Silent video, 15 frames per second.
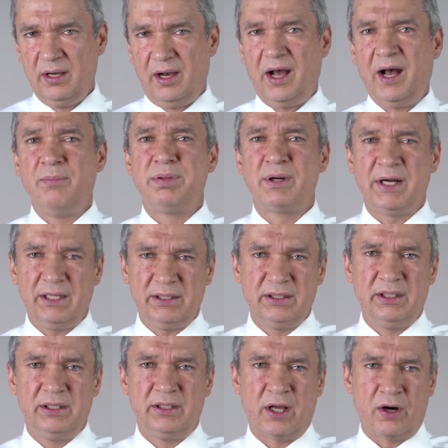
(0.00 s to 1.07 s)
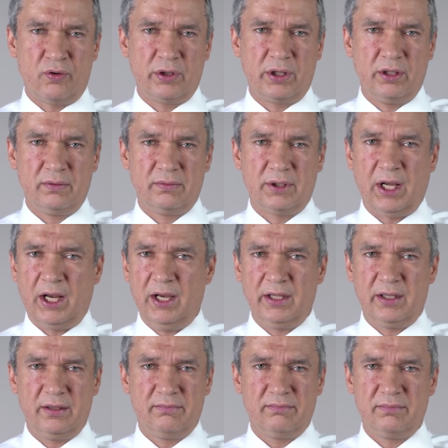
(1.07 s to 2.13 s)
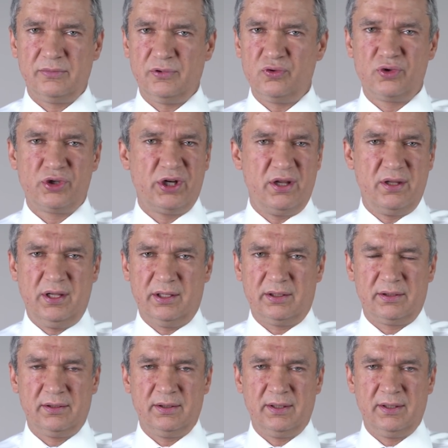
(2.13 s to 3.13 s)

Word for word: Обратной дороги, коллеги, уже нет.